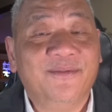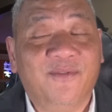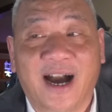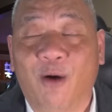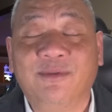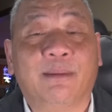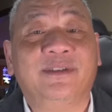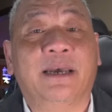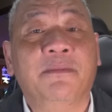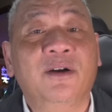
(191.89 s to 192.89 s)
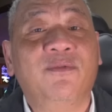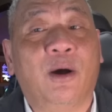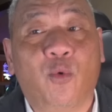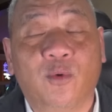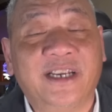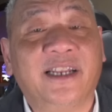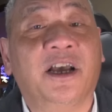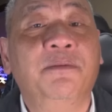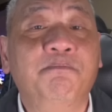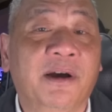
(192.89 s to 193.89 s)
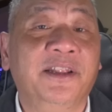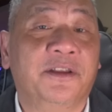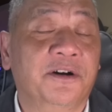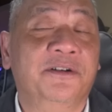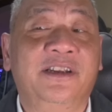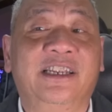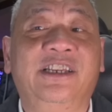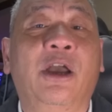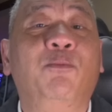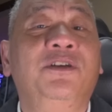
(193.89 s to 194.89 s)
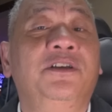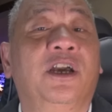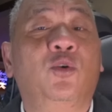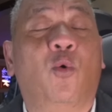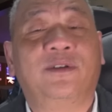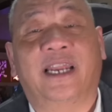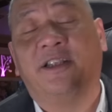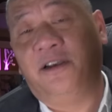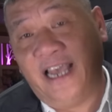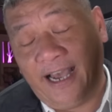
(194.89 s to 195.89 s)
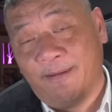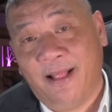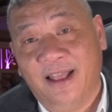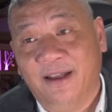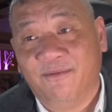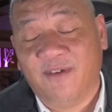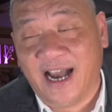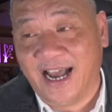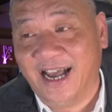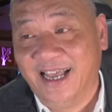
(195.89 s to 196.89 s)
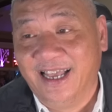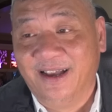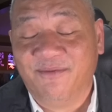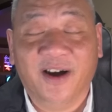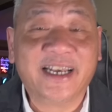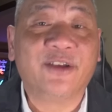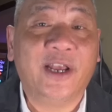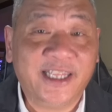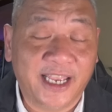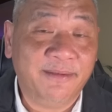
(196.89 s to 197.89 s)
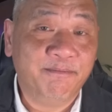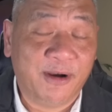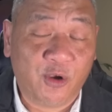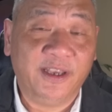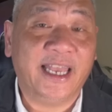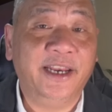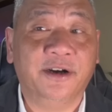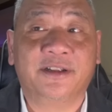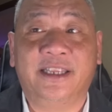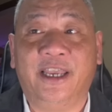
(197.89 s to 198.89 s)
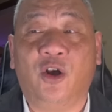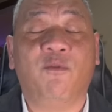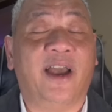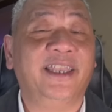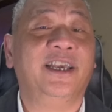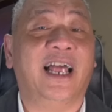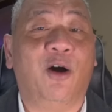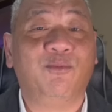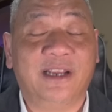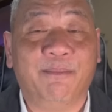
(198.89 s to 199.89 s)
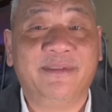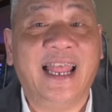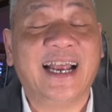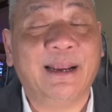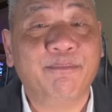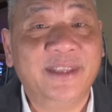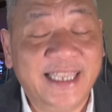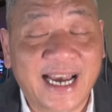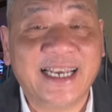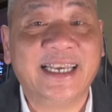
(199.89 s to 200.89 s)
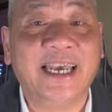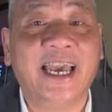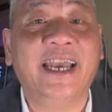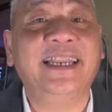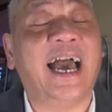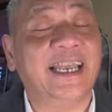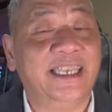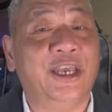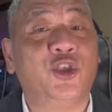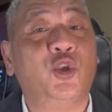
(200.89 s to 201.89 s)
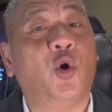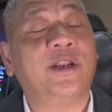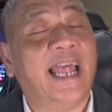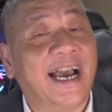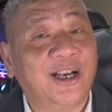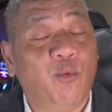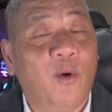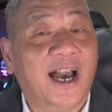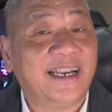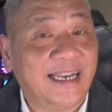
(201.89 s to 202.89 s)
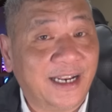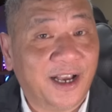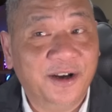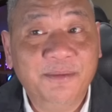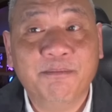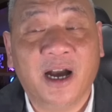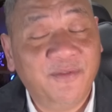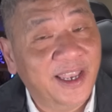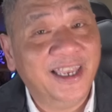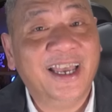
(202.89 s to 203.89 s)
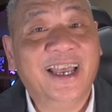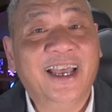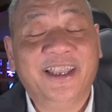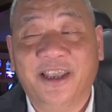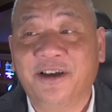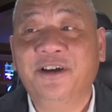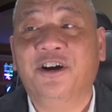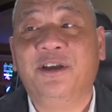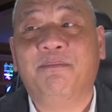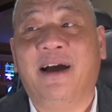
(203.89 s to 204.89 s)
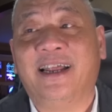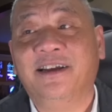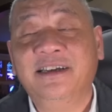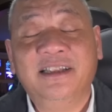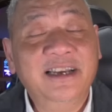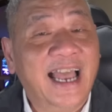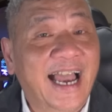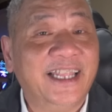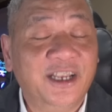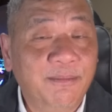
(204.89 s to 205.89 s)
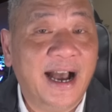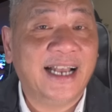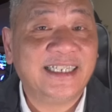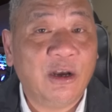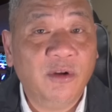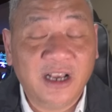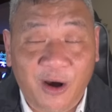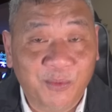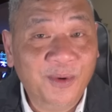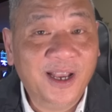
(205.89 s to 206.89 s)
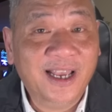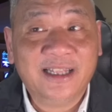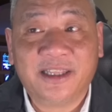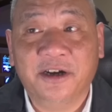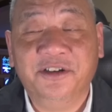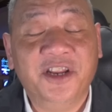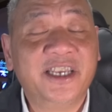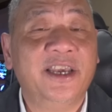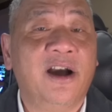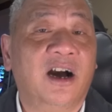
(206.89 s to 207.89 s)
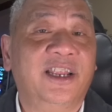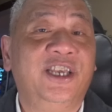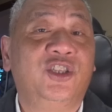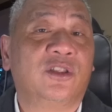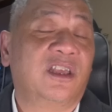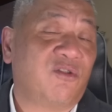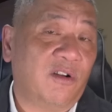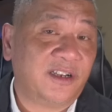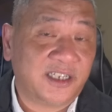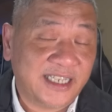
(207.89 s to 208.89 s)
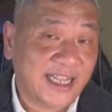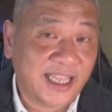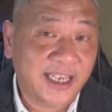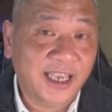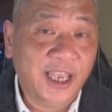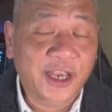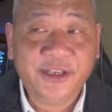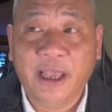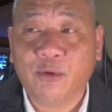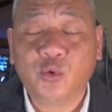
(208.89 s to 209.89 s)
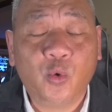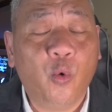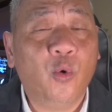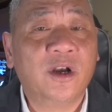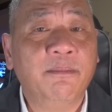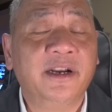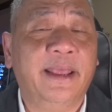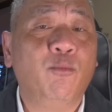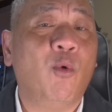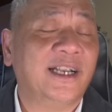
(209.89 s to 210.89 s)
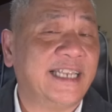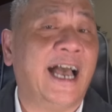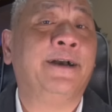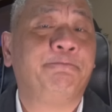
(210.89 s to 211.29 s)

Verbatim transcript: và ông Trump sẽ bước vào cuộc tranh cử bình thường giống như những cuộc tranh cử khác và với cái rating mà quý vị thấy được thì có vẻ như là ông Trump đang nắm chắc cái ghế đại diện cho đảng Cộng hòa ra tranh cử bởi vì những người mà đứng thứ hai thứ ba sau lưng ổng từ Nikki Haley cho tới Ron DeSantis đều thua cái mức điểm quá xa